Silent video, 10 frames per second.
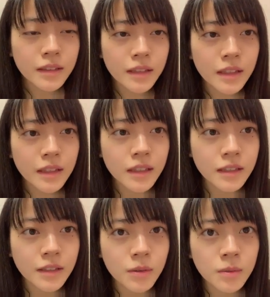でね、なん
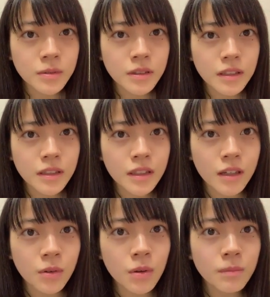か結構なん
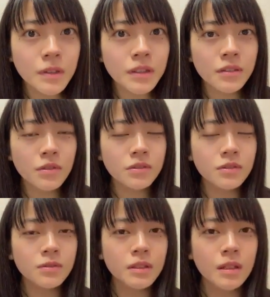かコンビニのう
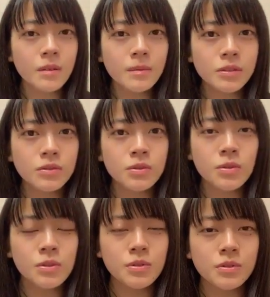どんはねあんまちょっと
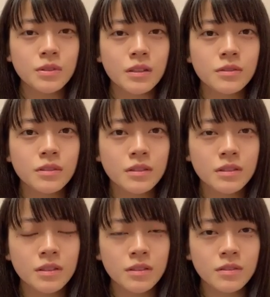調子よくなくなっ
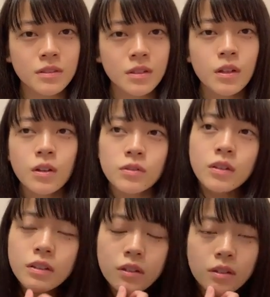ちゃう。
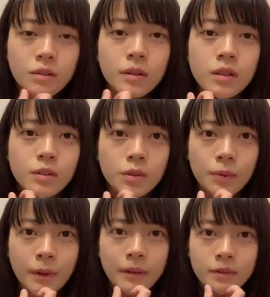何がダメなんだろ
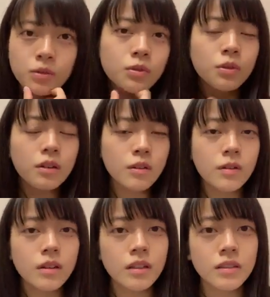うね、それが
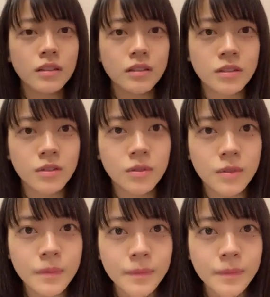分かんないんですけど。